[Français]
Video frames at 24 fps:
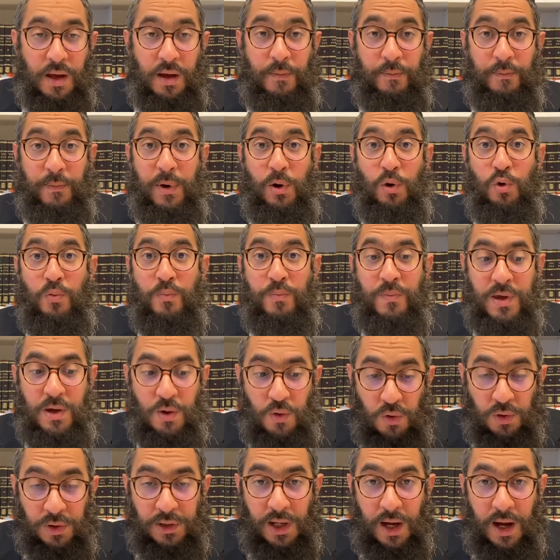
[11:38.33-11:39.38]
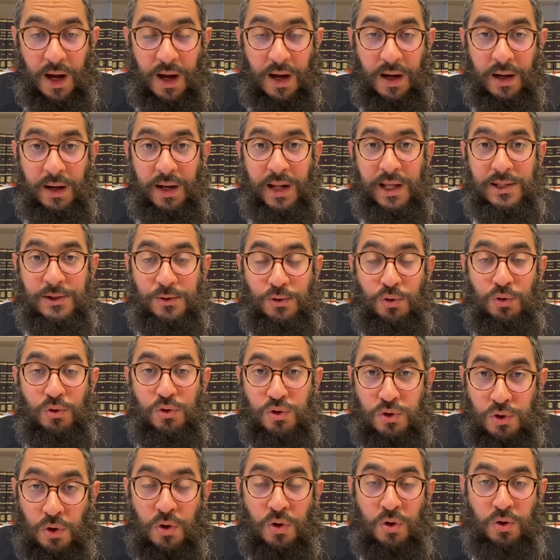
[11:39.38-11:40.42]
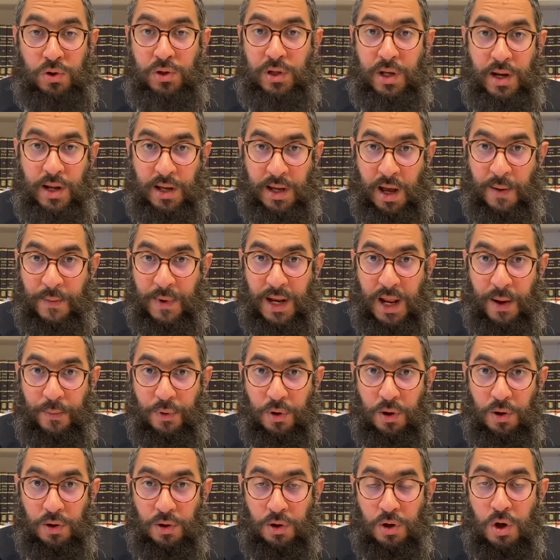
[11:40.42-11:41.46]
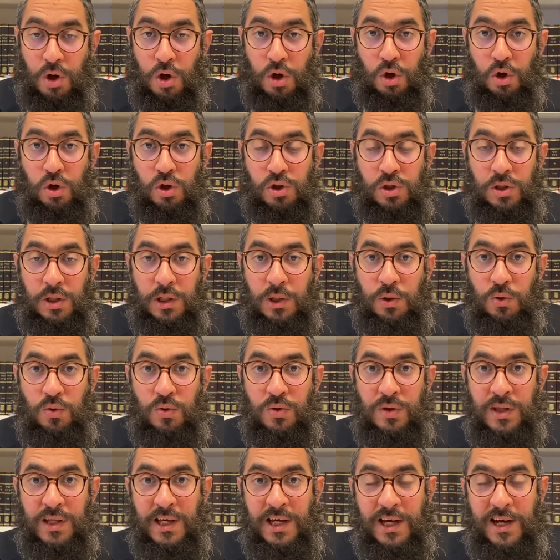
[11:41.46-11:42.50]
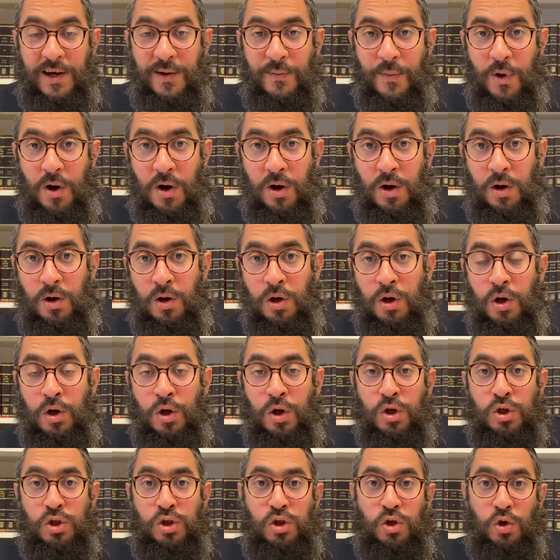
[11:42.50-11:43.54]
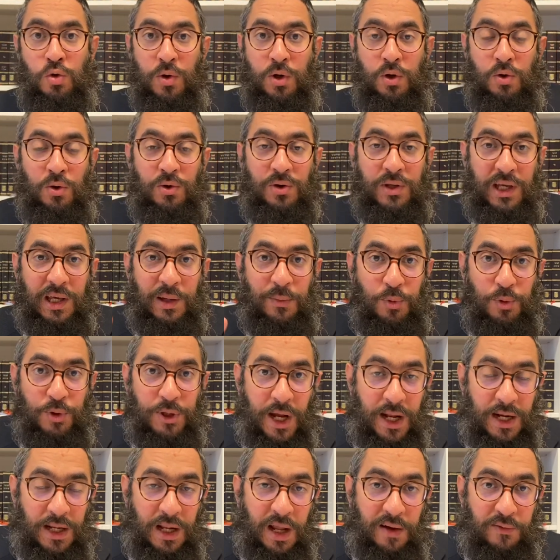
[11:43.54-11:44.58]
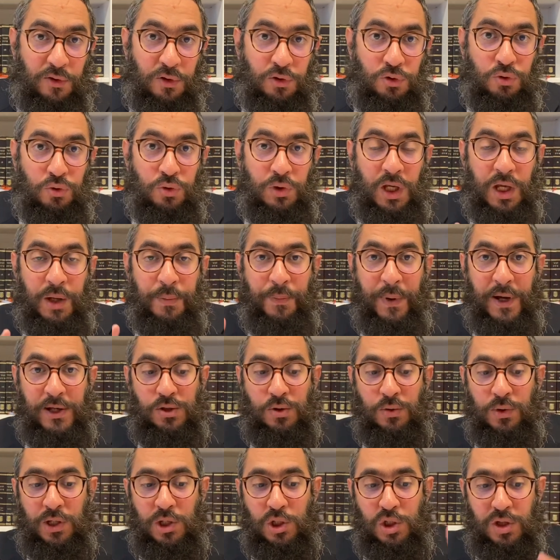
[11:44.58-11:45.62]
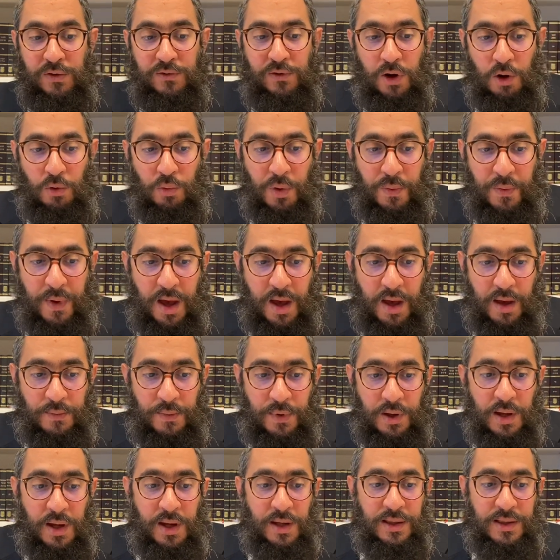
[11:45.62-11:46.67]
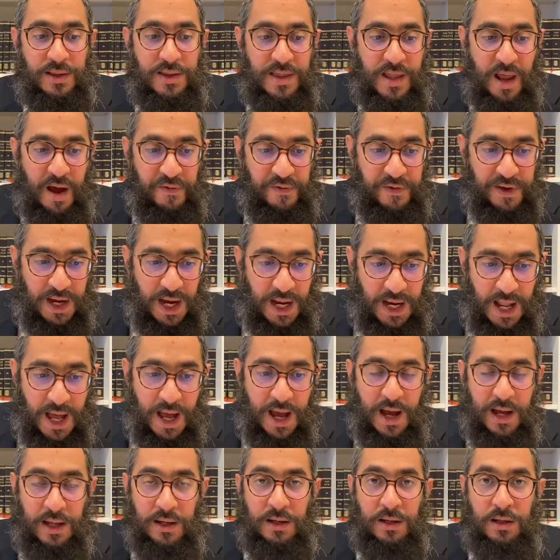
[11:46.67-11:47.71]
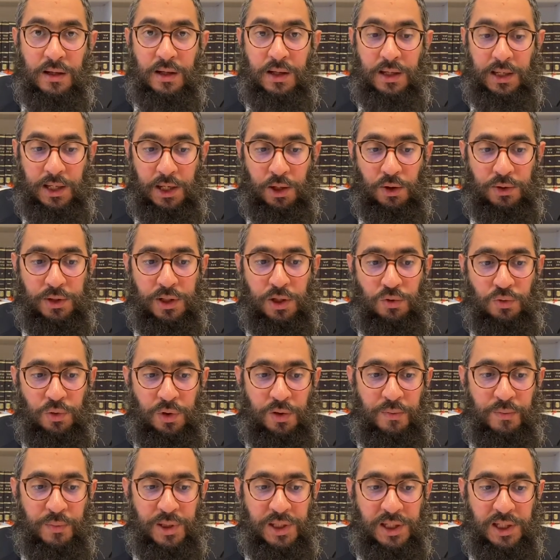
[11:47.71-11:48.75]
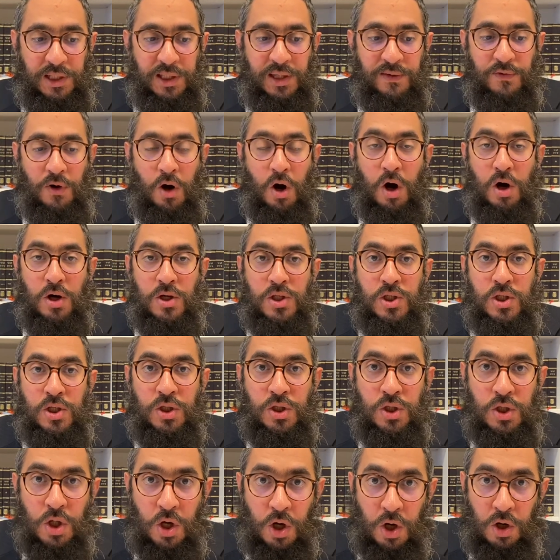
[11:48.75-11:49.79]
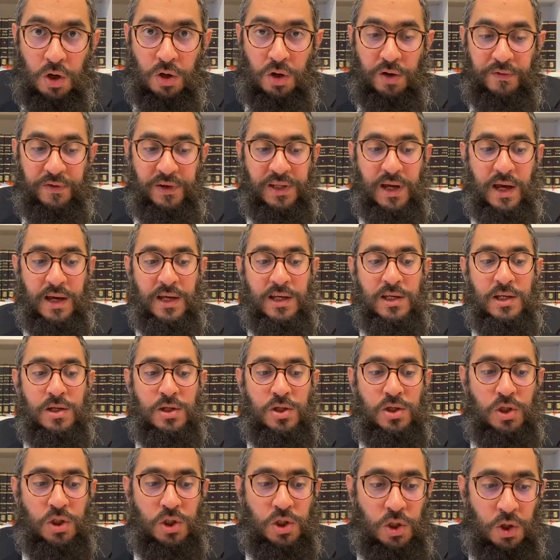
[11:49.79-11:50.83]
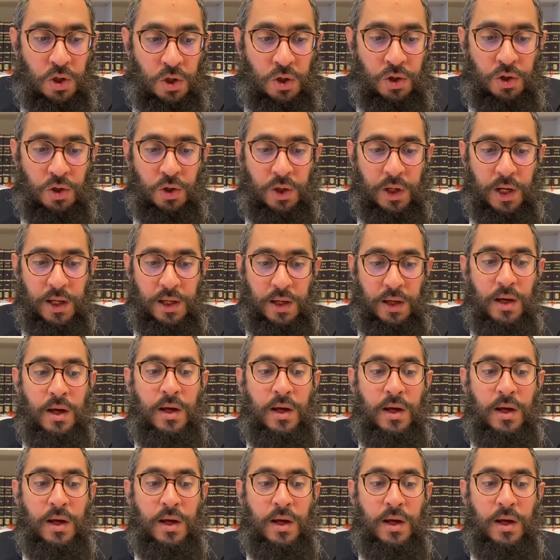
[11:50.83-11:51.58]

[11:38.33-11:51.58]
Mais ou miouta, l'exclusion que Talakama, il apprend, que c'est uniquement celui que le tribunal l'a a vendu et pas celui qui se vend lui-même, nafkalan, il le déduit, midictive osno, le fait qu'il a écrit son oreille.